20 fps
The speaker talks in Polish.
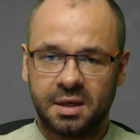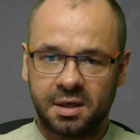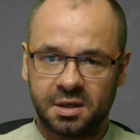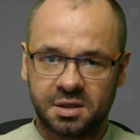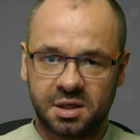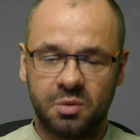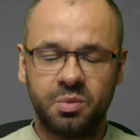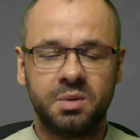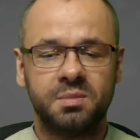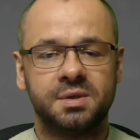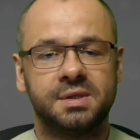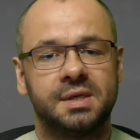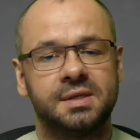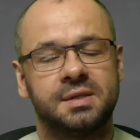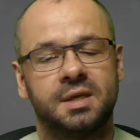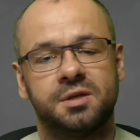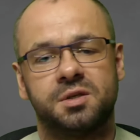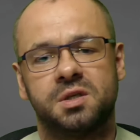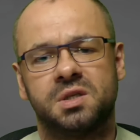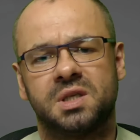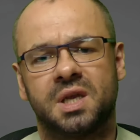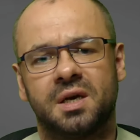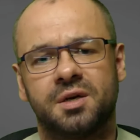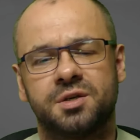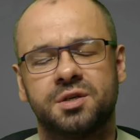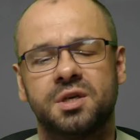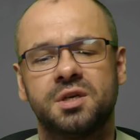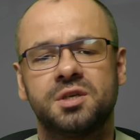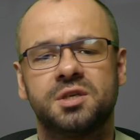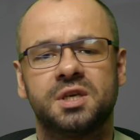Chciałbym zaznaczyć
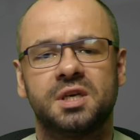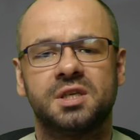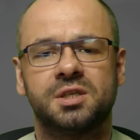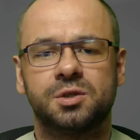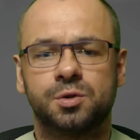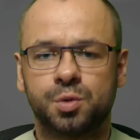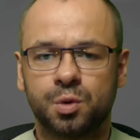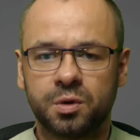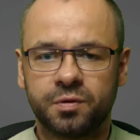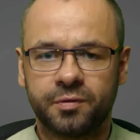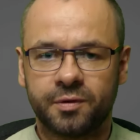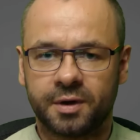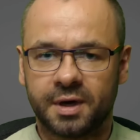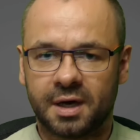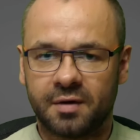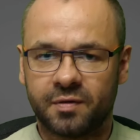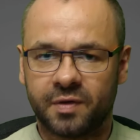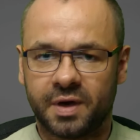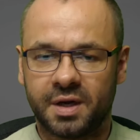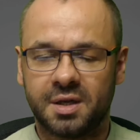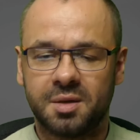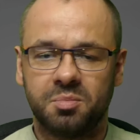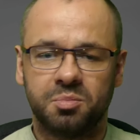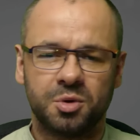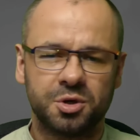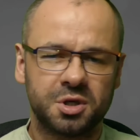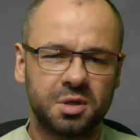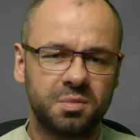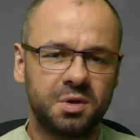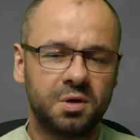także, że sulforafan
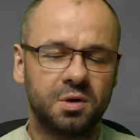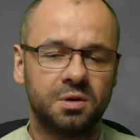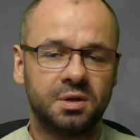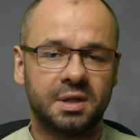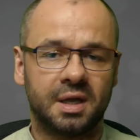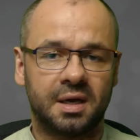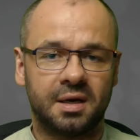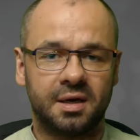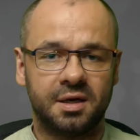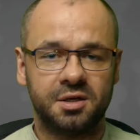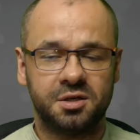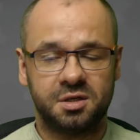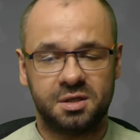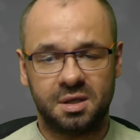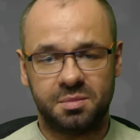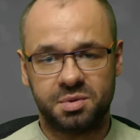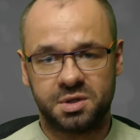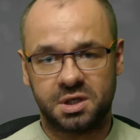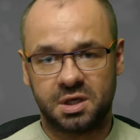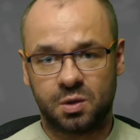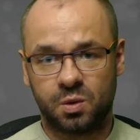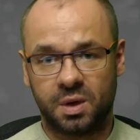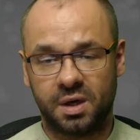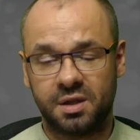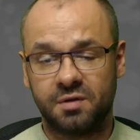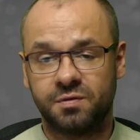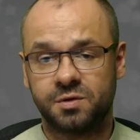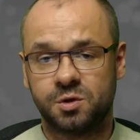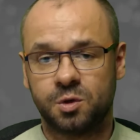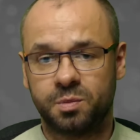możemy odnaleźć na
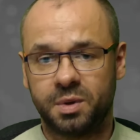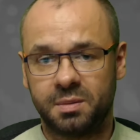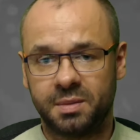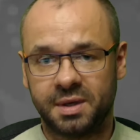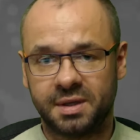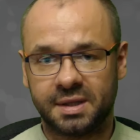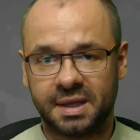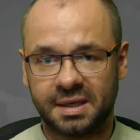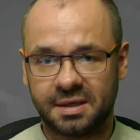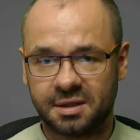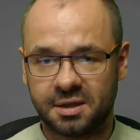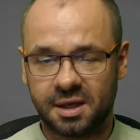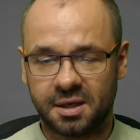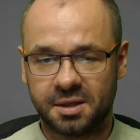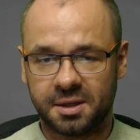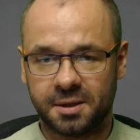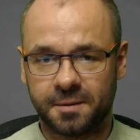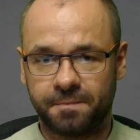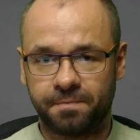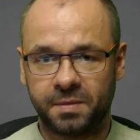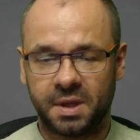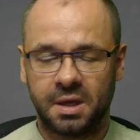przykład w suplementach diety.